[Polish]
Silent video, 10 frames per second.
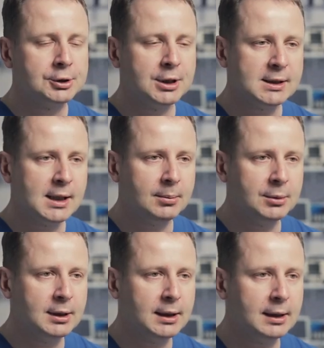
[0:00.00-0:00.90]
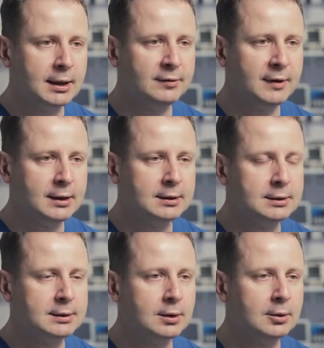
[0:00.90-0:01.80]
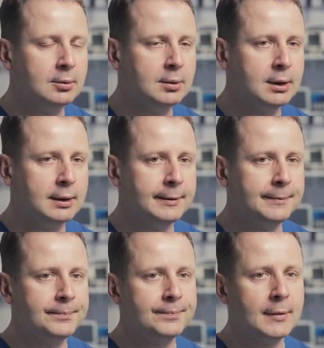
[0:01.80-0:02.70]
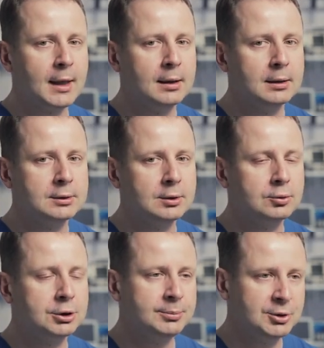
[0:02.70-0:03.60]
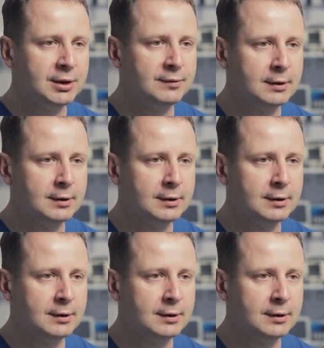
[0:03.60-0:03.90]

Czasami te efekty są, są szybciej